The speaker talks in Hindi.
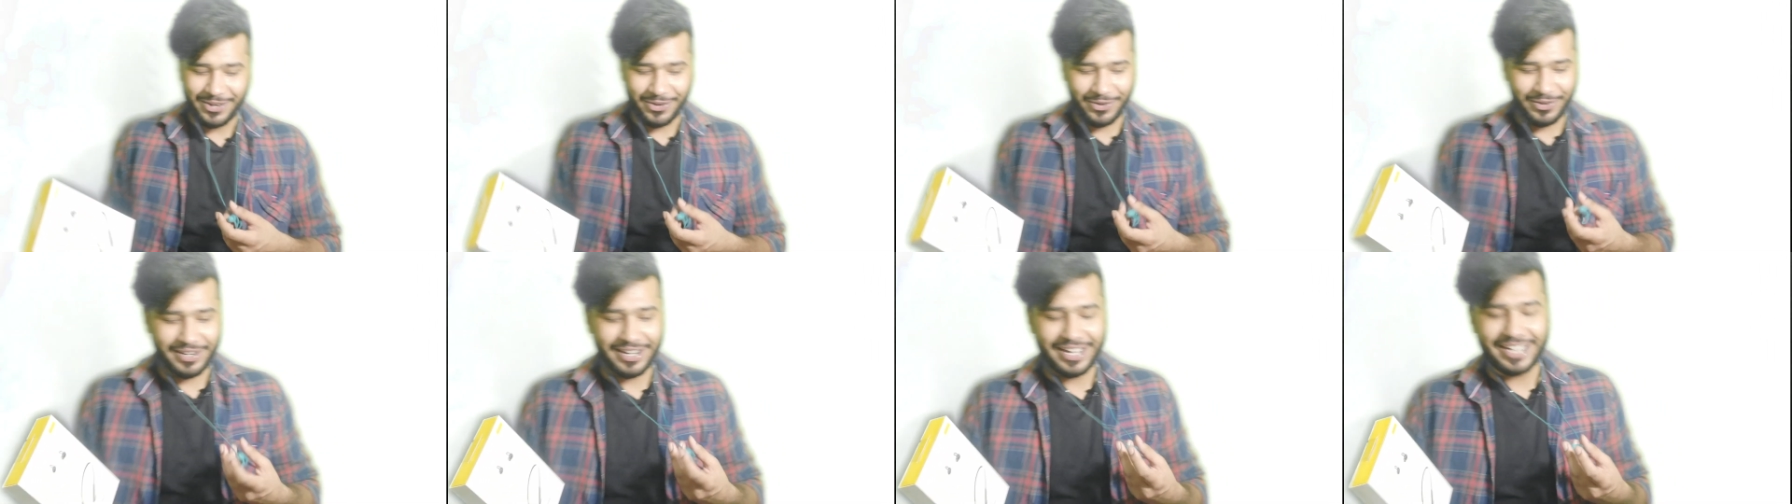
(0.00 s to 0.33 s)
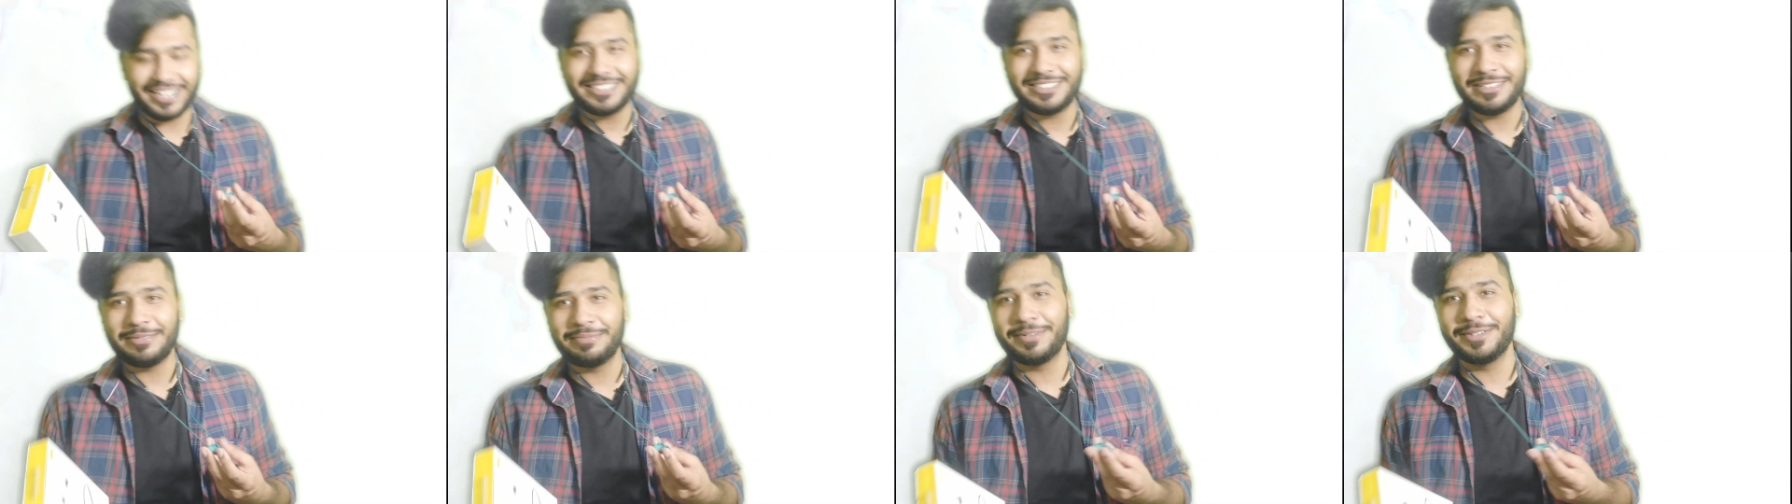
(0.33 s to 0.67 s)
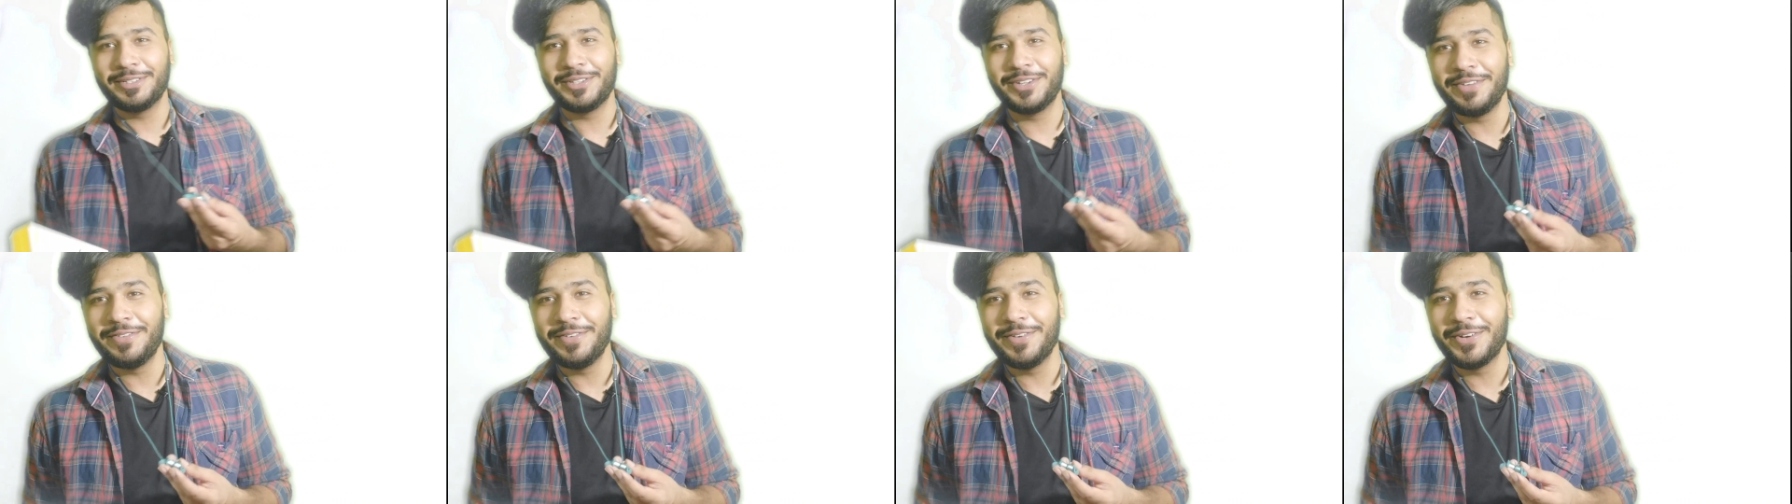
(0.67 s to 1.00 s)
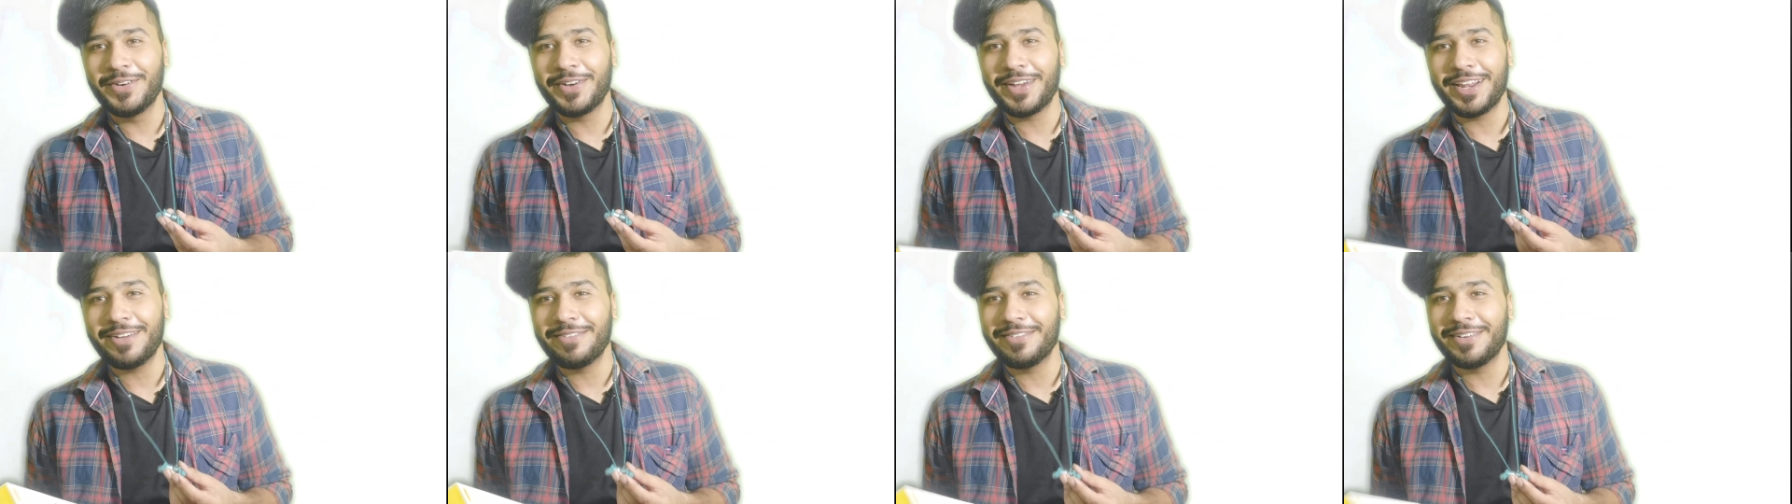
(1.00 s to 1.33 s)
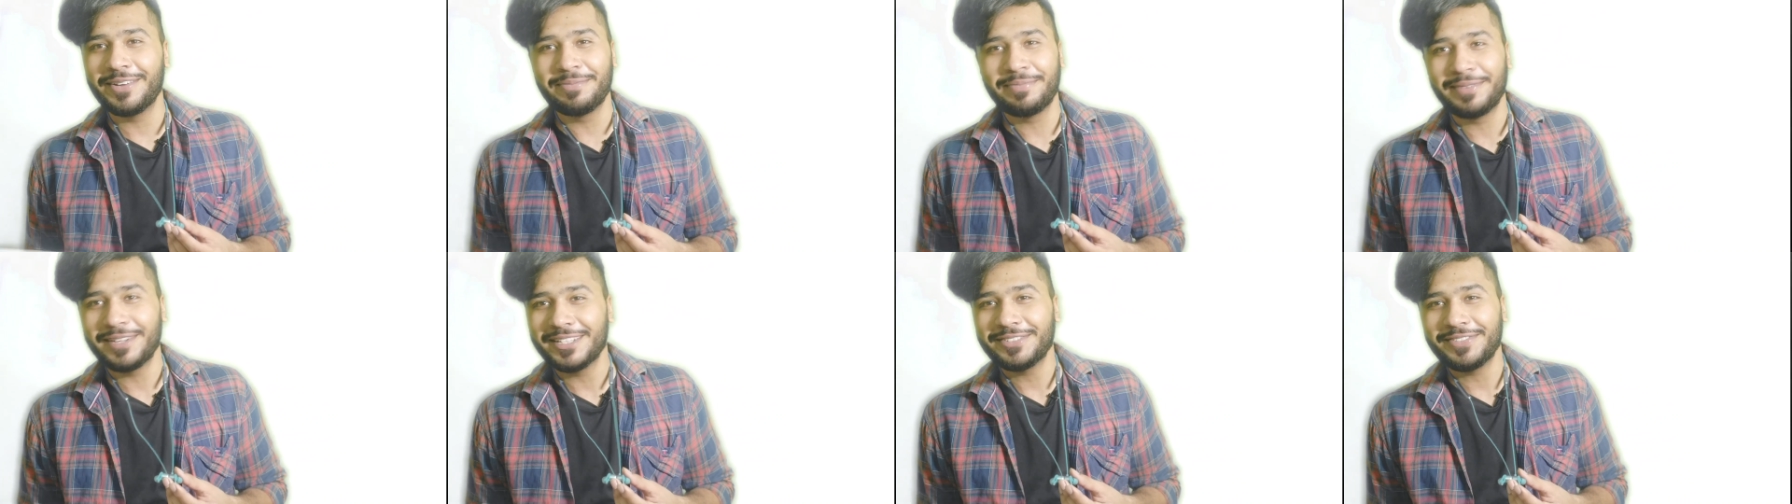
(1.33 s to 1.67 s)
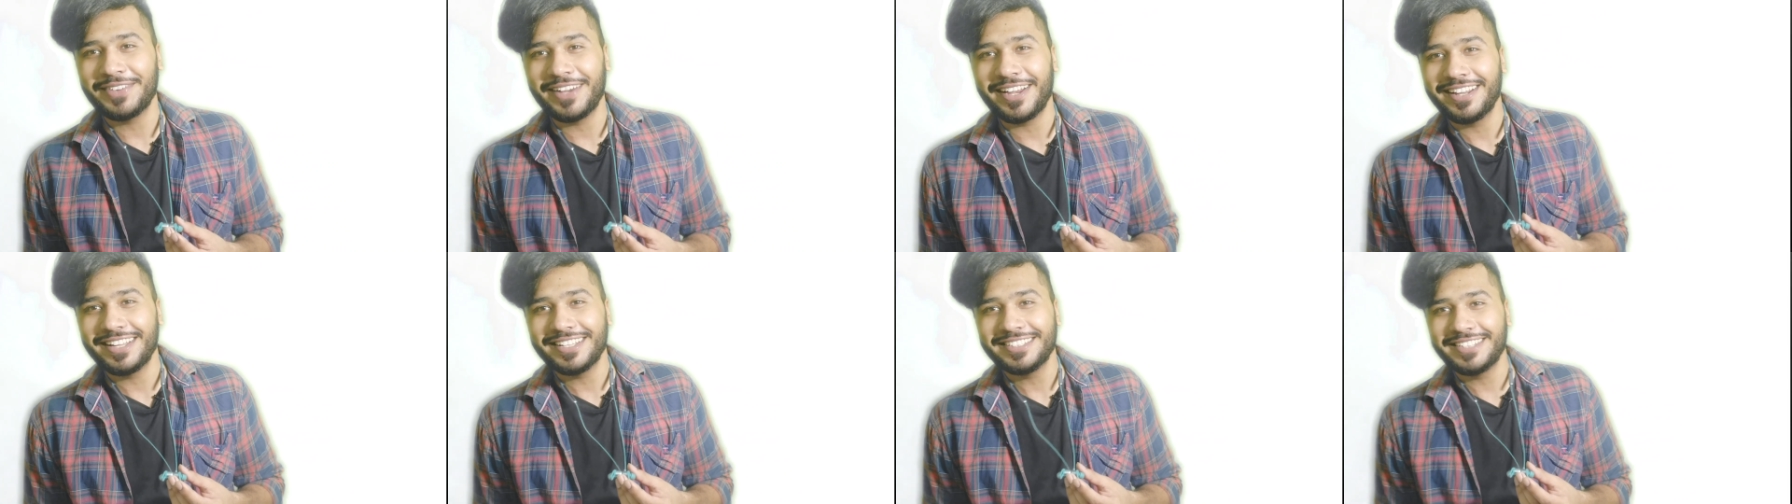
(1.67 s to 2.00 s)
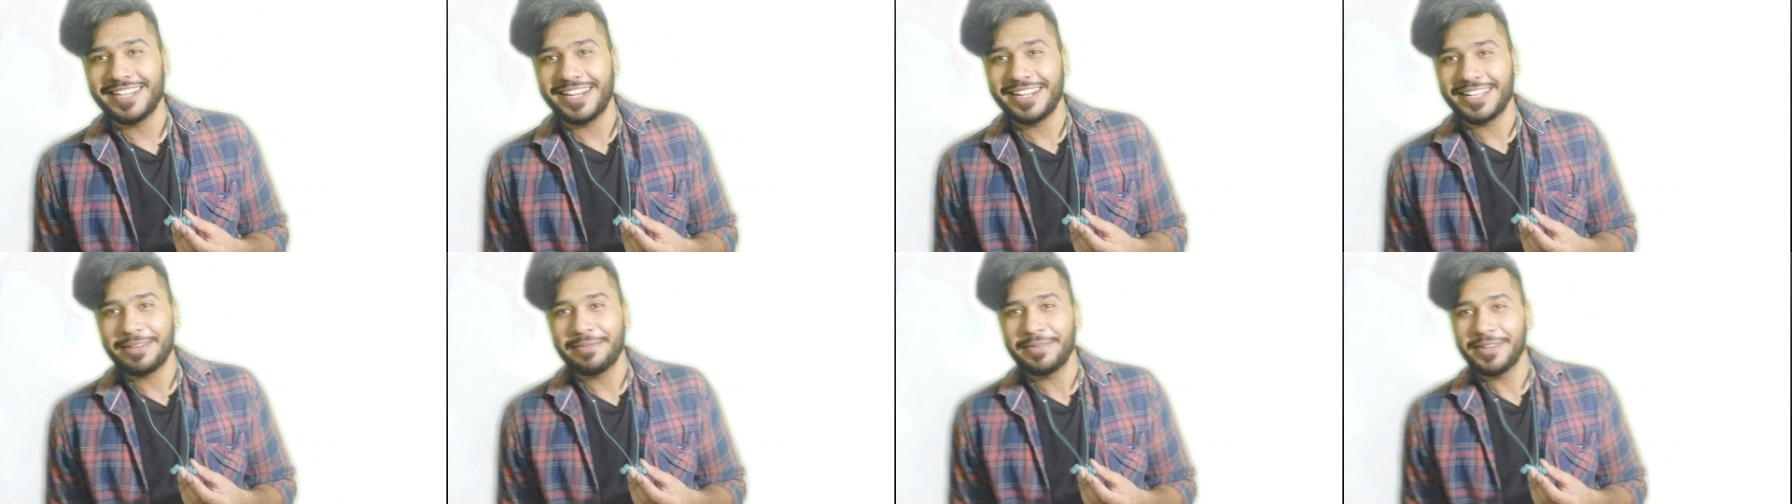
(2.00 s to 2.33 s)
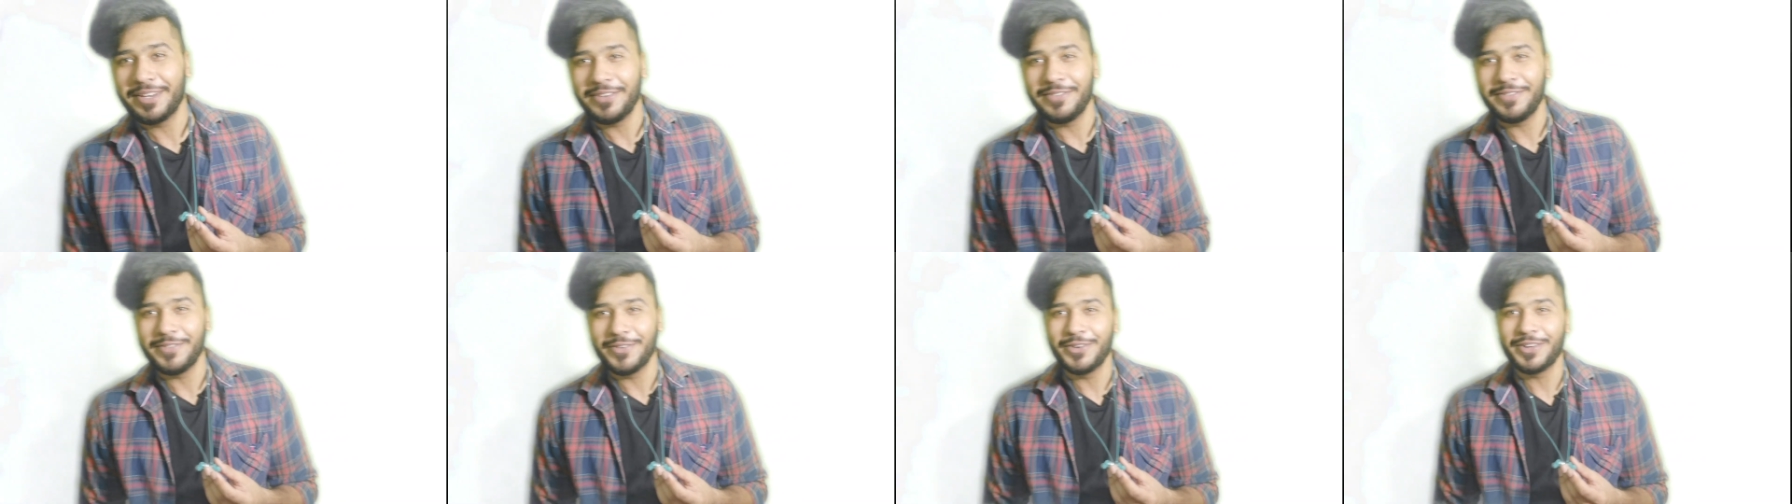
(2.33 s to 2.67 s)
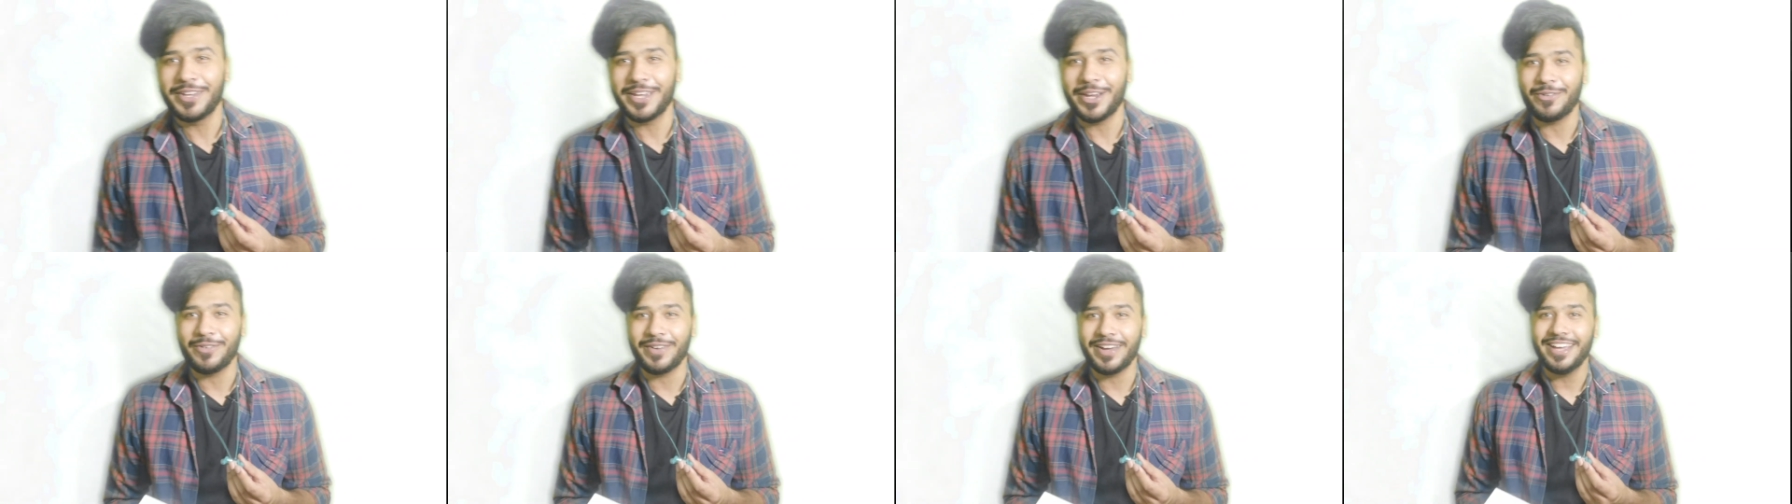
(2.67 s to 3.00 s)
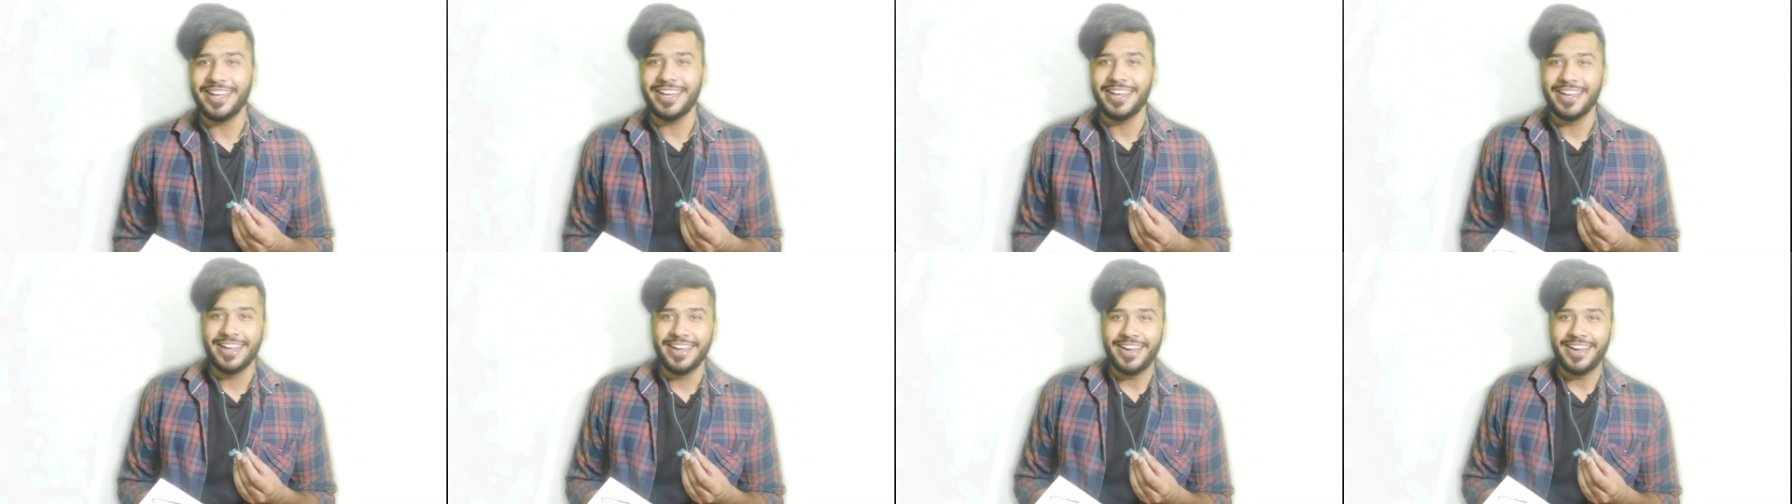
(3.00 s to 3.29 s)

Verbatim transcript: और लास्ट हमने जो रिव्यू करा है वन प्लस वायरलेस जेड का भी रिव्यू किया हुआ है